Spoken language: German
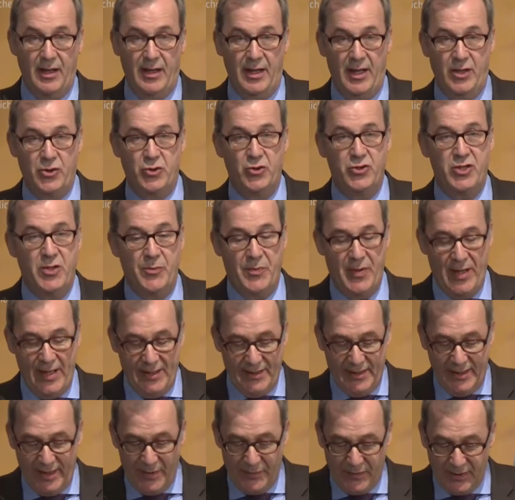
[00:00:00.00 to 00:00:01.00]
Herr
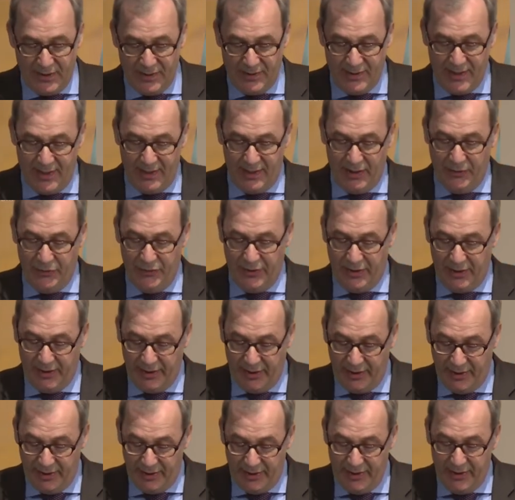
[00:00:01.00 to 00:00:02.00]
Schulze-Palz, Sie haben es gesagt, ich
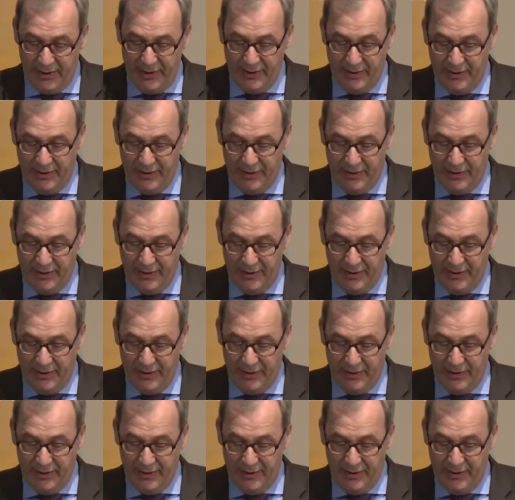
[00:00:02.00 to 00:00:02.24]
vertrete hier